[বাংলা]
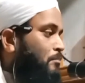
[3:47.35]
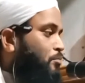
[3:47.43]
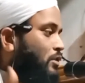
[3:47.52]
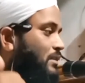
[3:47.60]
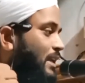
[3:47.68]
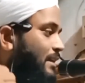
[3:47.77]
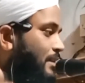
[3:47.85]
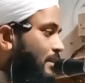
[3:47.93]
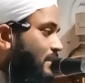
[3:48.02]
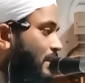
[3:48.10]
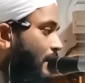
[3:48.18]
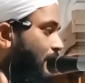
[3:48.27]
প্রত্যেকটা
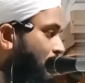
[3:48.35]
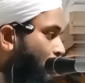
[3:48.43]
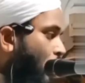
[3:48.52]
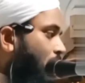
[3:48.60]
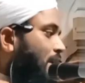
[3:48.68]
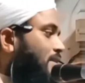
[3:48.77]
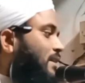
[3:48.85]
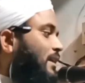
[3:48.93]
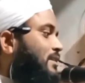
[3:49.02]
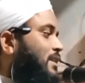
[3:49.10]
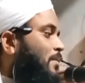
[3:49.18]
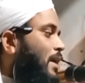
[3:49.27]
দেশের একটা বর্ডার
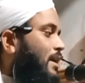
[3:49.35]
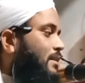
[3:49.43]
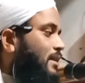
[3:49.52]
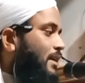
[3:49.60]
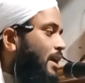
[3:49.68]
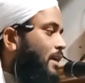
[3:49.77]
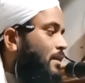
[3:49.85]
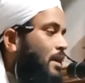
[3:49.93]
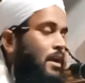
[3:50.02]
থাকে সীমানা থাকে